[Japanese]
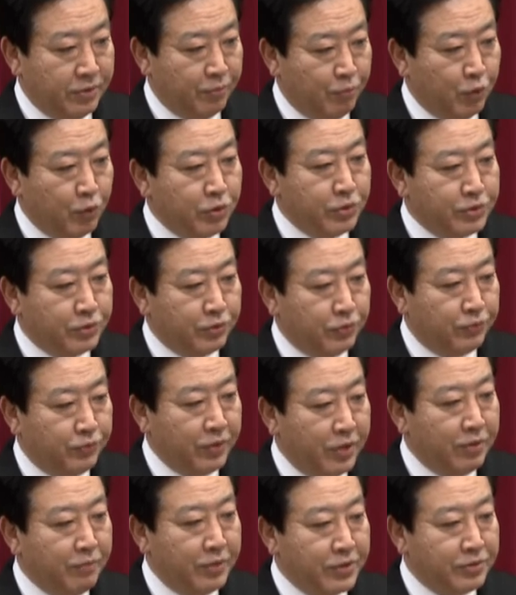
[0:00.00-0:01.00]
The most
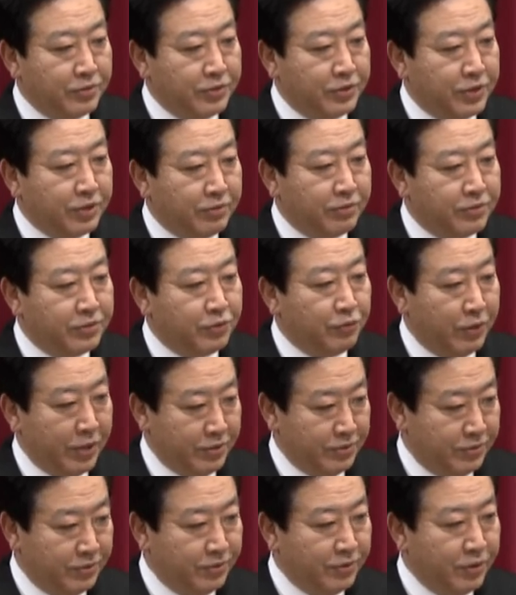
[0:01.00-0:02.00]
famous six
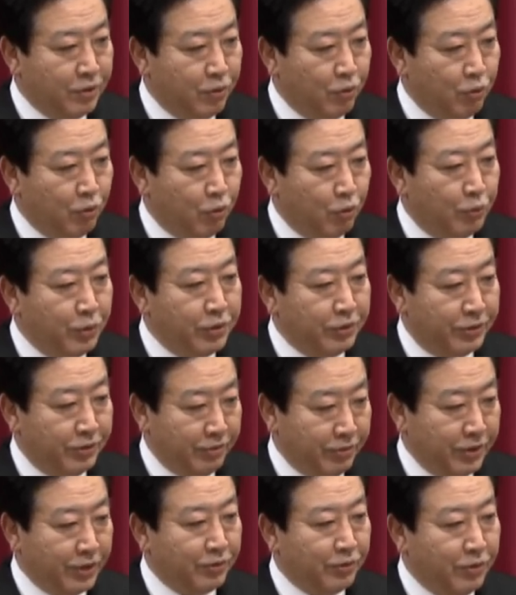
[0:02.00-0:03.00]
words 覚えて
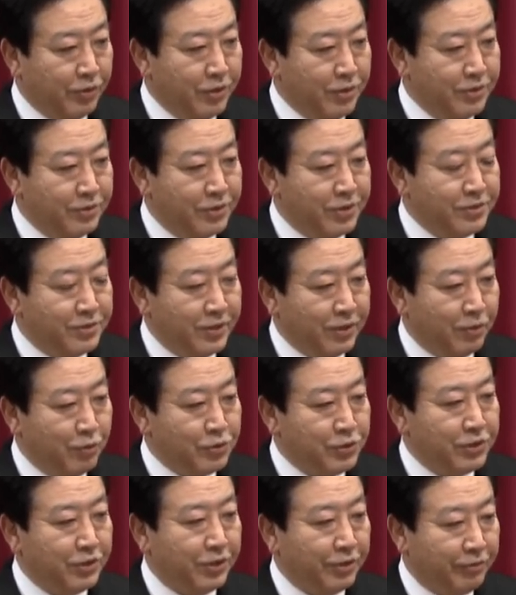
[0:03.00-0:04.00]
るかと先生が
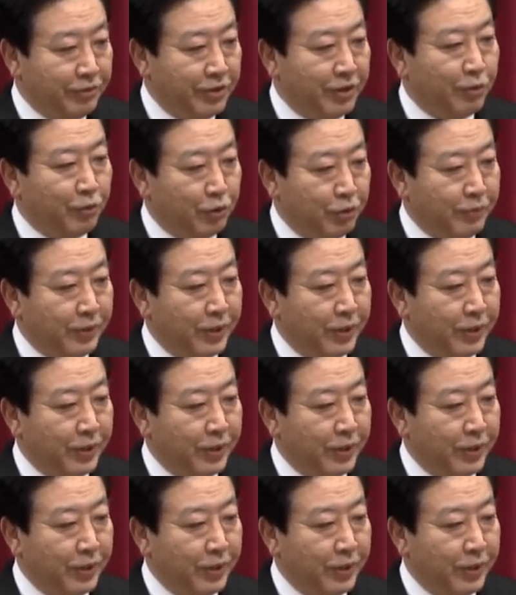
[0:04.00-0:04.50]
教えてくれた言